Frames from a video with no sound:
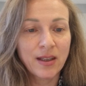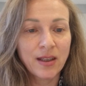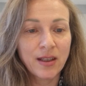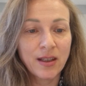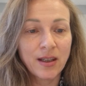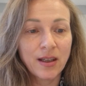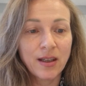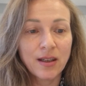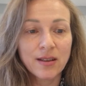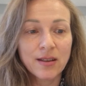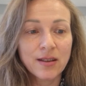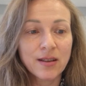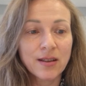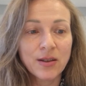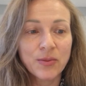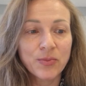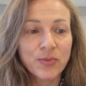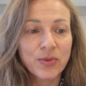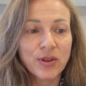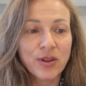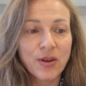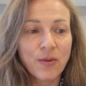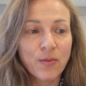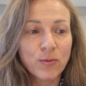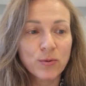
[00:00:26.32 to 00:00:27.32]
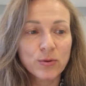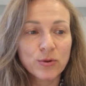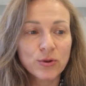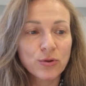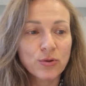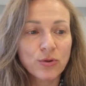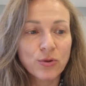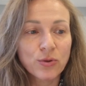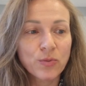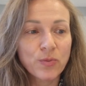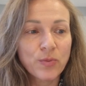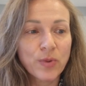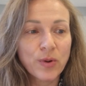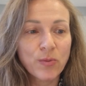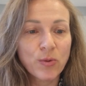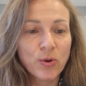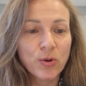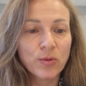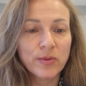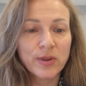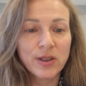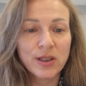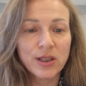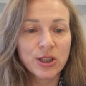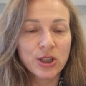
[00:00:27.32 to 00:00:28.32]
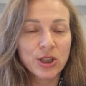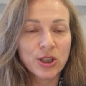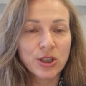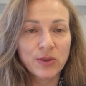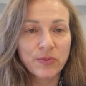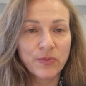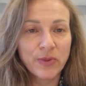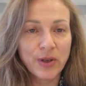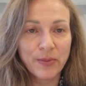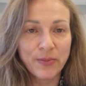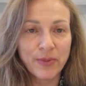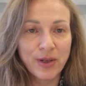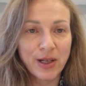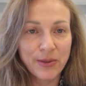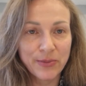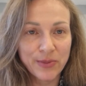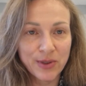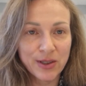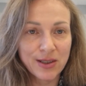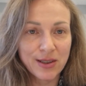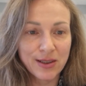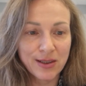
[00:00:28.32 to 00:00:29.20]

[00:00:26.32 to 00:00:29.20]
И это не потому, что он помог мне решить проблемы